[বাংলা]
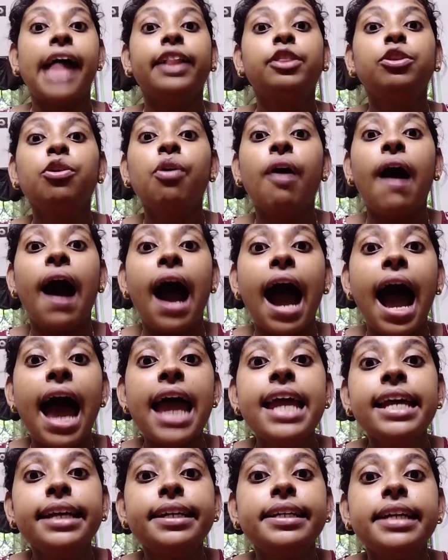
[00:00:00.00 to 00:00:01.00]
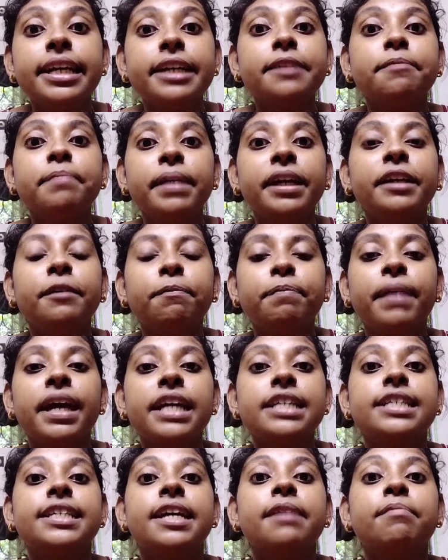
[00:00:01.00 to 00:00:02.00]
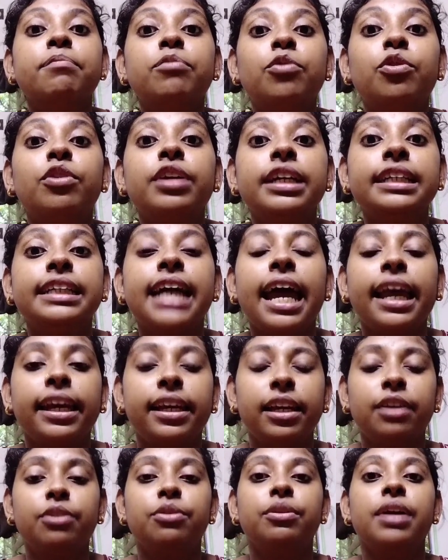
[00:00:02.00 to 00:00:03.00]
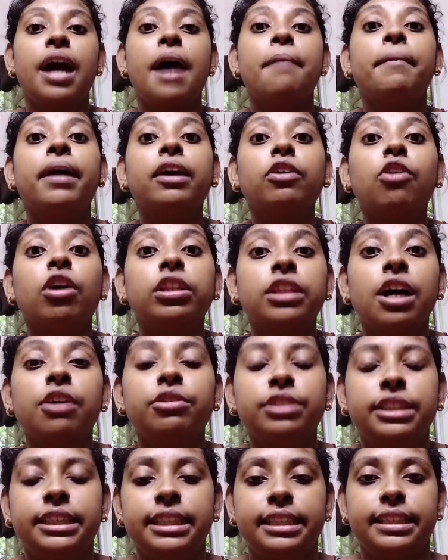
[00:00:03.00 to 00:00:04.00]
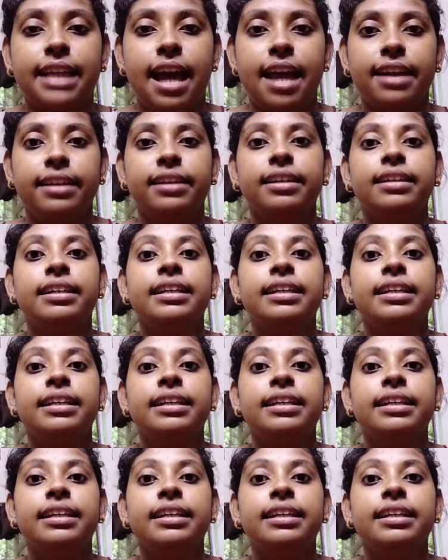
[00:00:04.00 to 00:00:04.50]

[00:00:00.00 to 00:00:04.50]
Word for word: এত হাই ট্রিটমেন্ট পেয়ে সে মরে যায় কি করে আমার কথা হচ্ছে তাই